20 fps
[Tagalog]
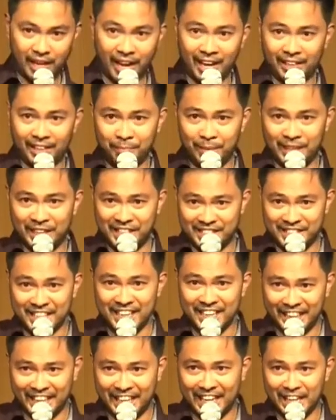kahit
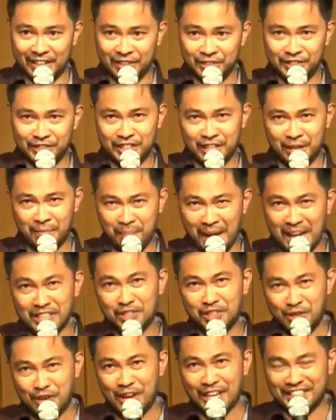mag-disagree ka dun sa
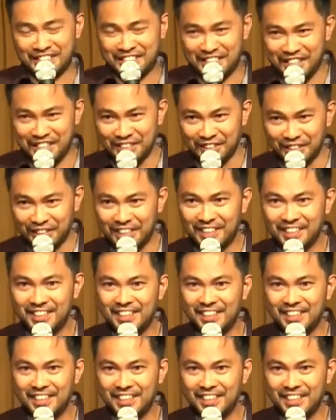pastor as sinner,